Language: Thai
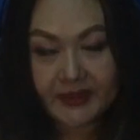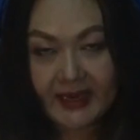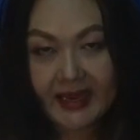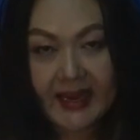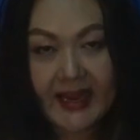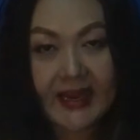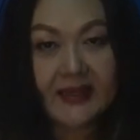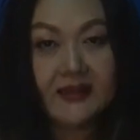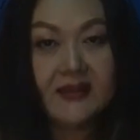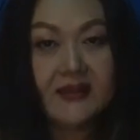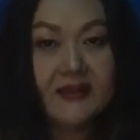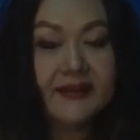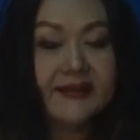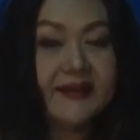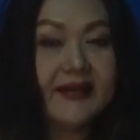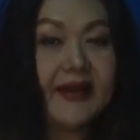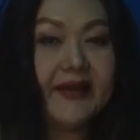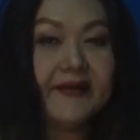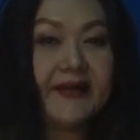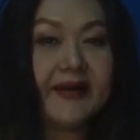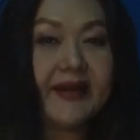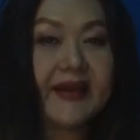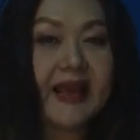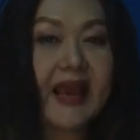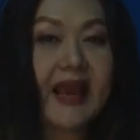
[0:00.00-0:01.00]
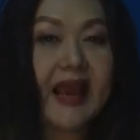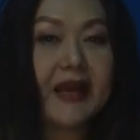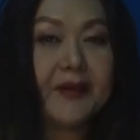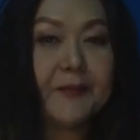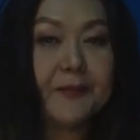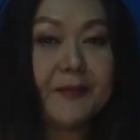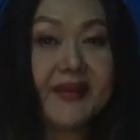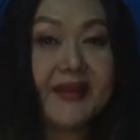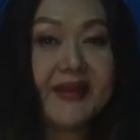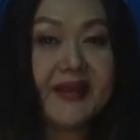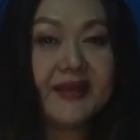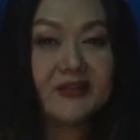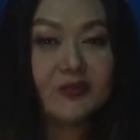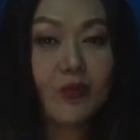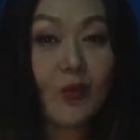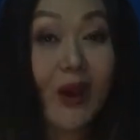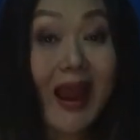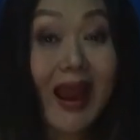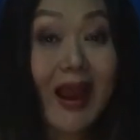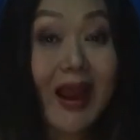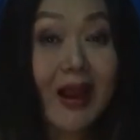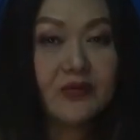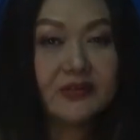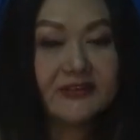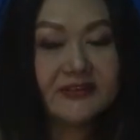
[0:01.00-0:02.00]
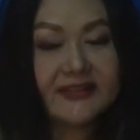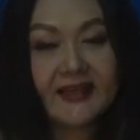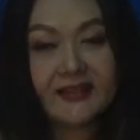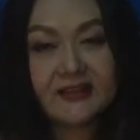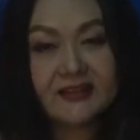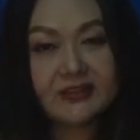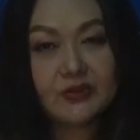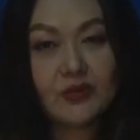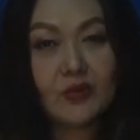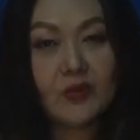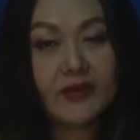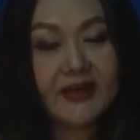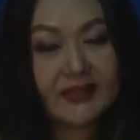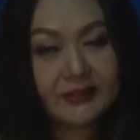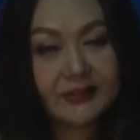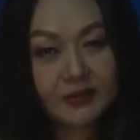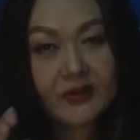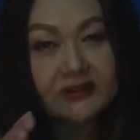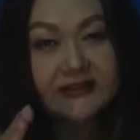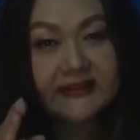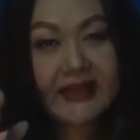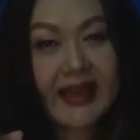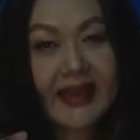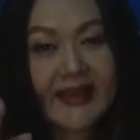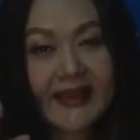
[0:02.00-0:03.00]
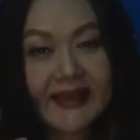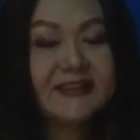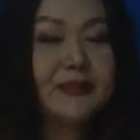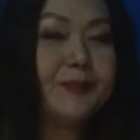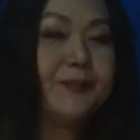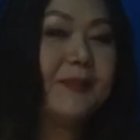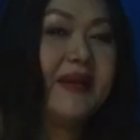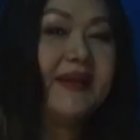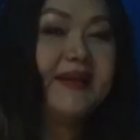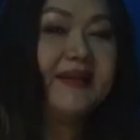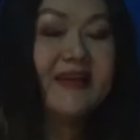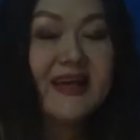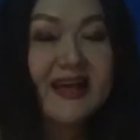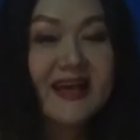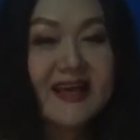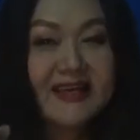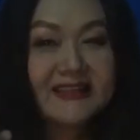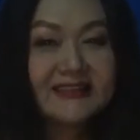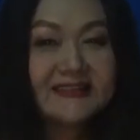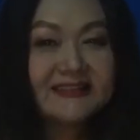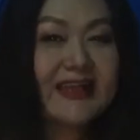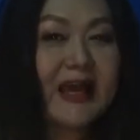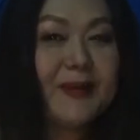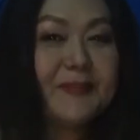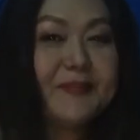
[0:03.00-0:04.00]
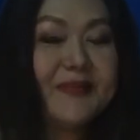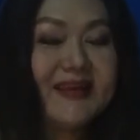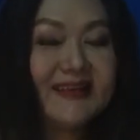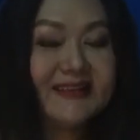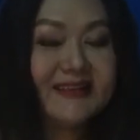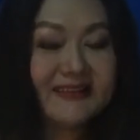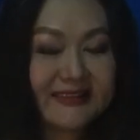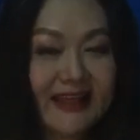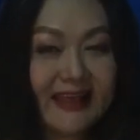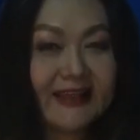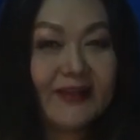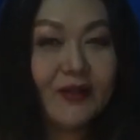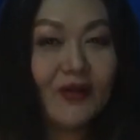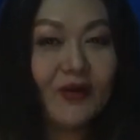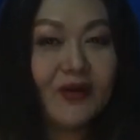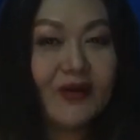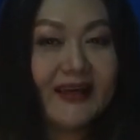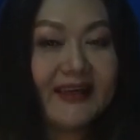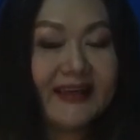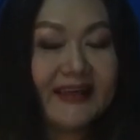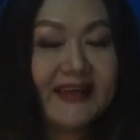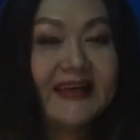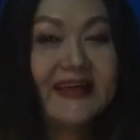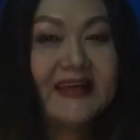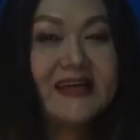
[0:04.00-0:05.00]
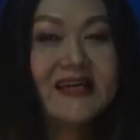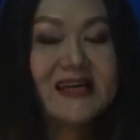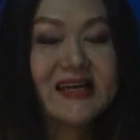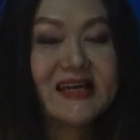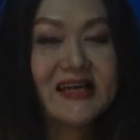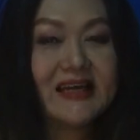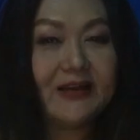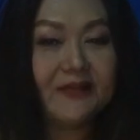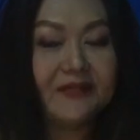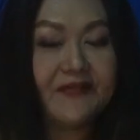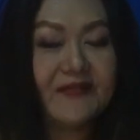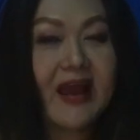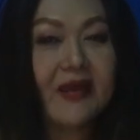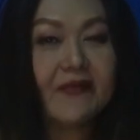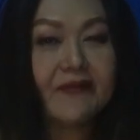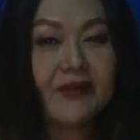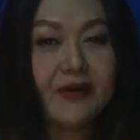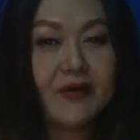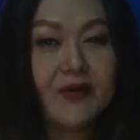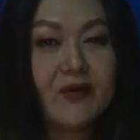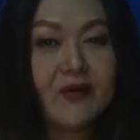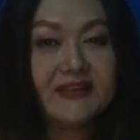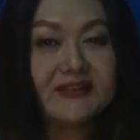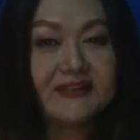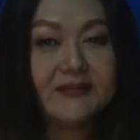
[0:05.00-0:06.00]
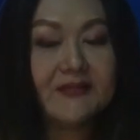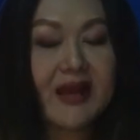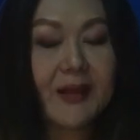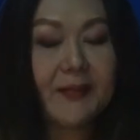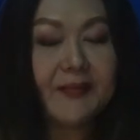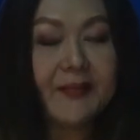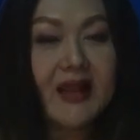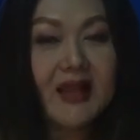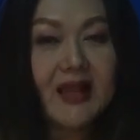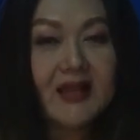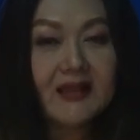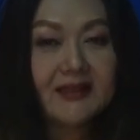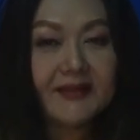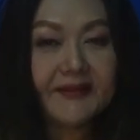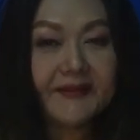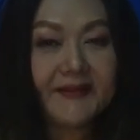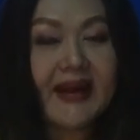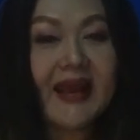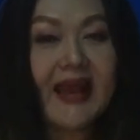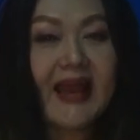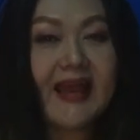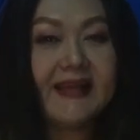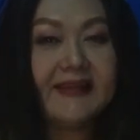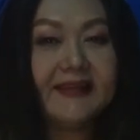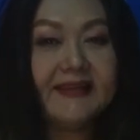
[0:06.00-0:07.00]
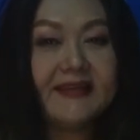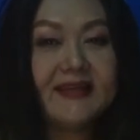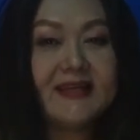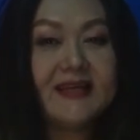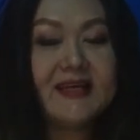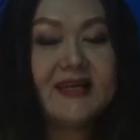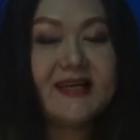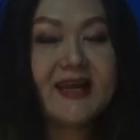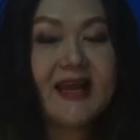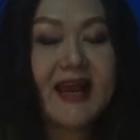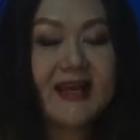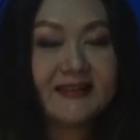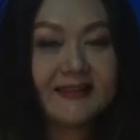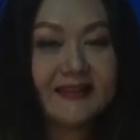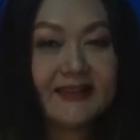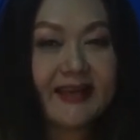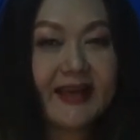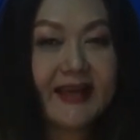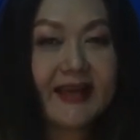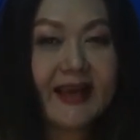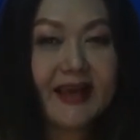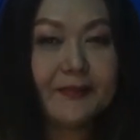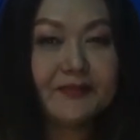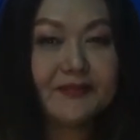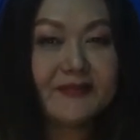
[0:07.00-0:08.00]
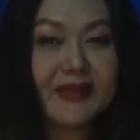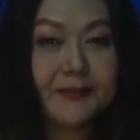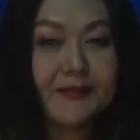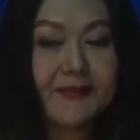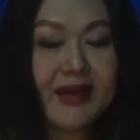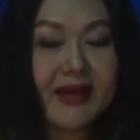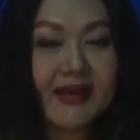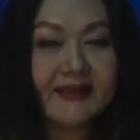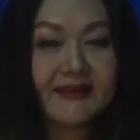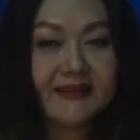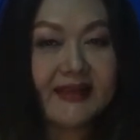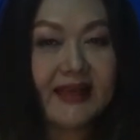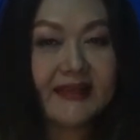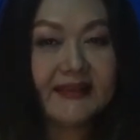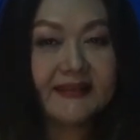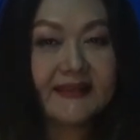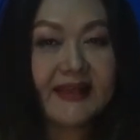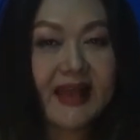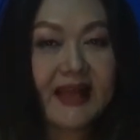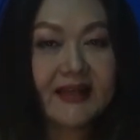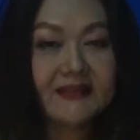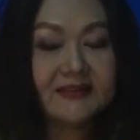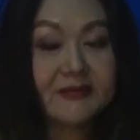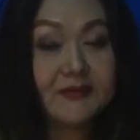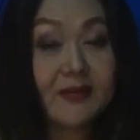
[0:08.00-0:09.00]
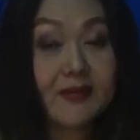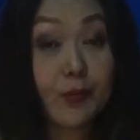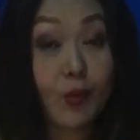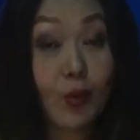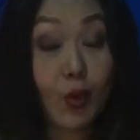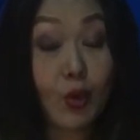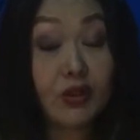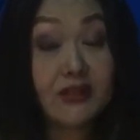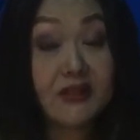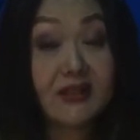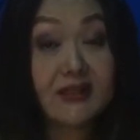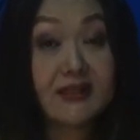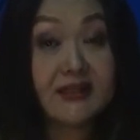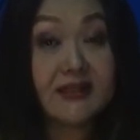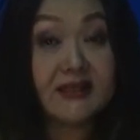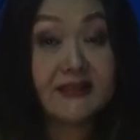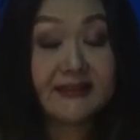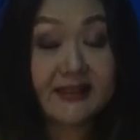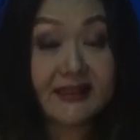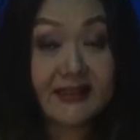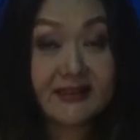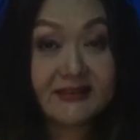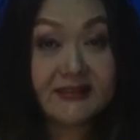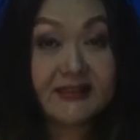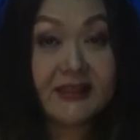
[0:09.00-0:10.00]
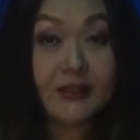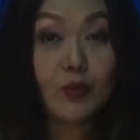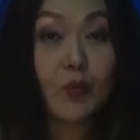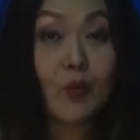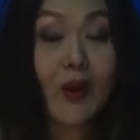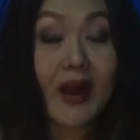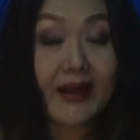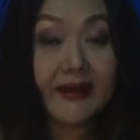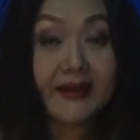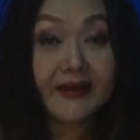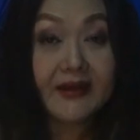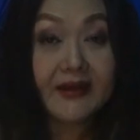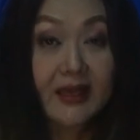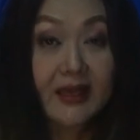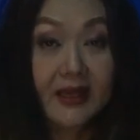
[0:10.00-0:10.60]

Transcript: ค่ะในรายการ Beats ว้าวเสียงสูงในช่วงท้ายก็จะเป็น StarBEATs Tarot Reading นะคะฝากไว้ด้วยสำหรับใครที่อยากจะได้คำทำนายทายทักสำหรับคนเกิดทั้ง7วัน